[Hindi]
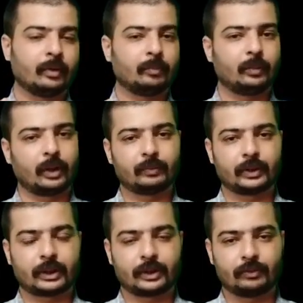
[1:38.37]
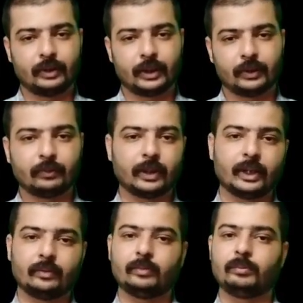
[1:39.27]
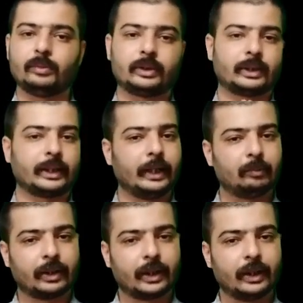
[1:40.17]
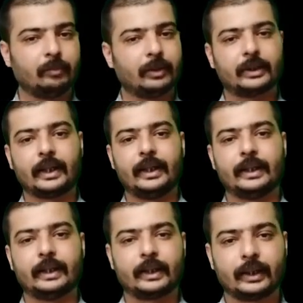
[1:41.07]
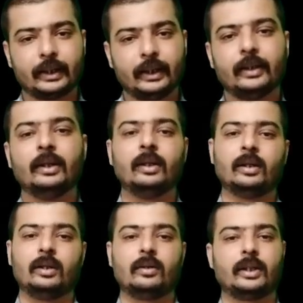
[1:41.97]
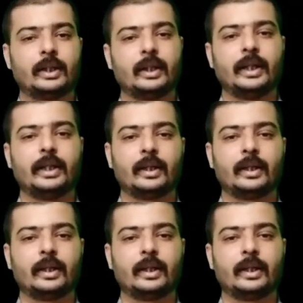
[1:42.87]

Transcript: प्रोग्राम सक्सेसफुली रन हो गया मुझसे साइड मांगी गई मैंने साइड एंटर कर दी और देखिए एरिया